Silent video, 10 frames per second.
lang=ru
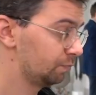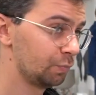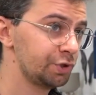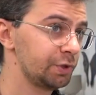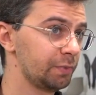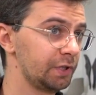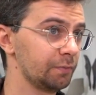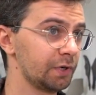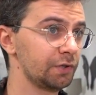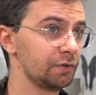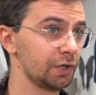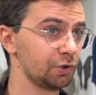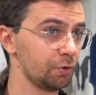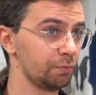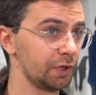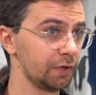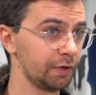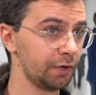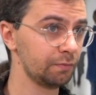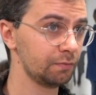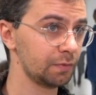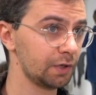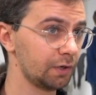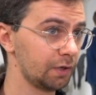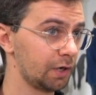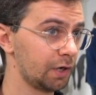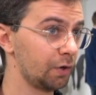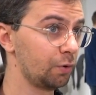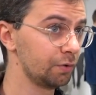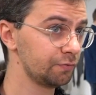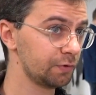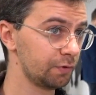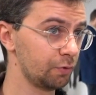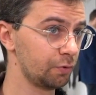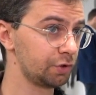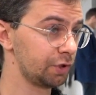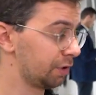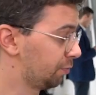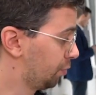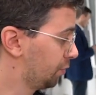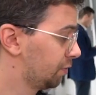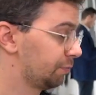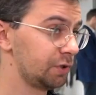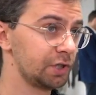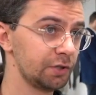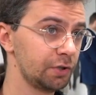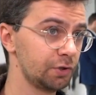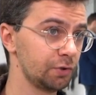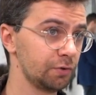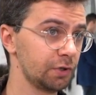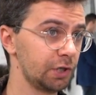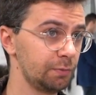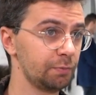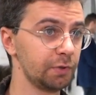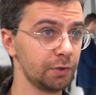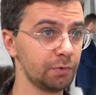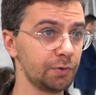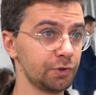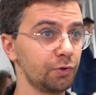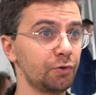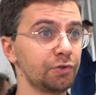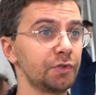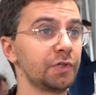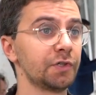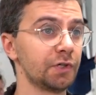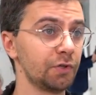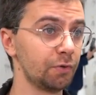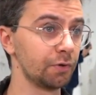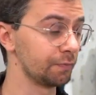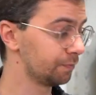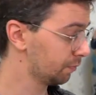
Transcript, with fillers: может понимать, о чем мы говорим, а он, в свою очередь, просто печатает что-то, и мы понимаем, что хочет сказать он.